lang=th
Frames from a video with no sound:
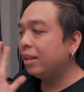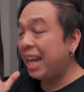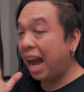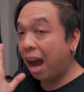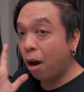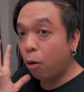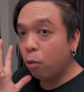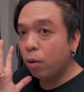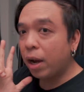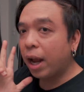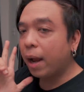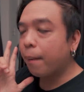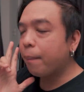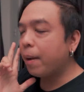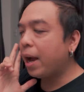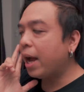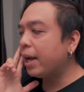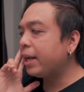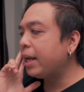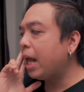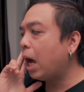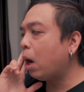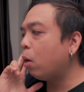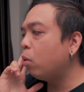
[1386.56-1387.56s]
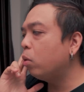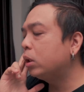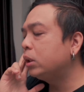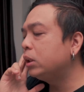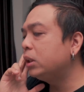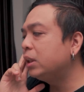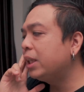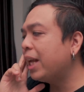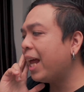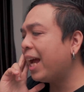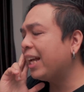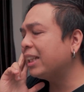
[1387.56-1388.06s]
เดานะครับคาดเดาคื
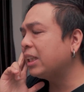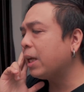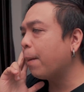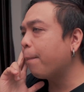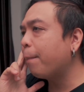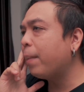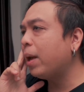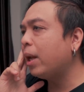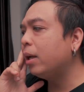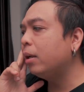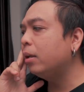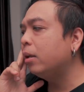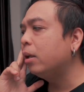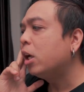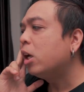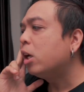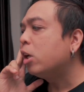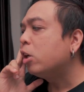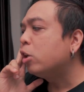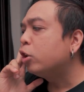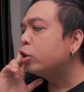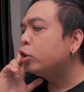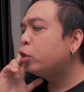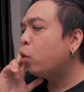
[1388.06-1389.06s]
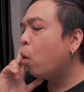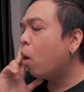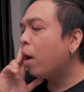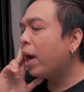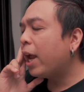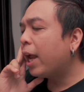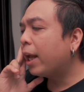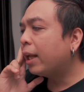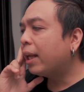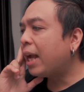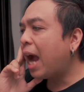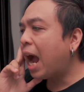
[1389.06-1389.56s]
อน่าจะเป็นช่วง
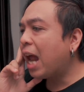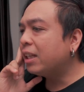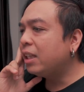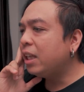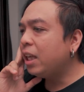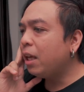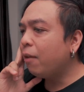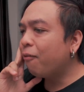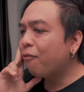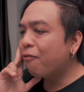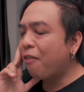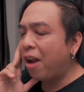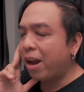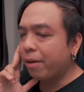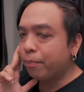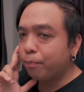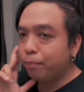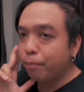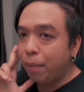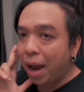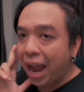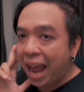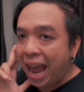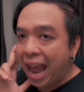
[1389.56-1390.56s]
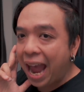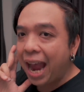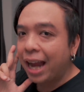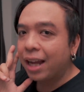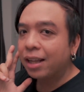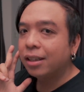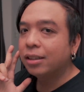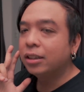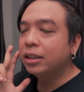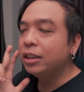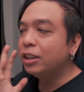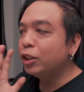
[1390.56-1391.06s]
เหตุการณ์ที่แฟลชแบ็ก
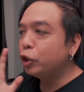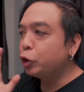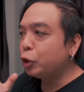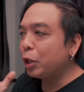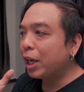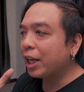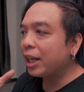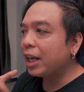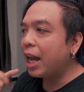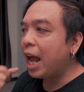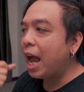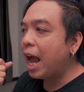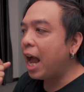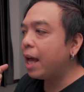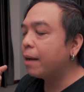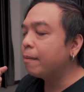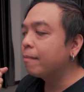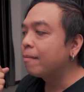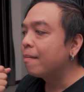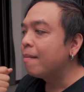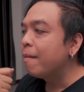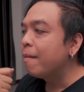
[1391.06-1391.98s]
คือเจียงนาน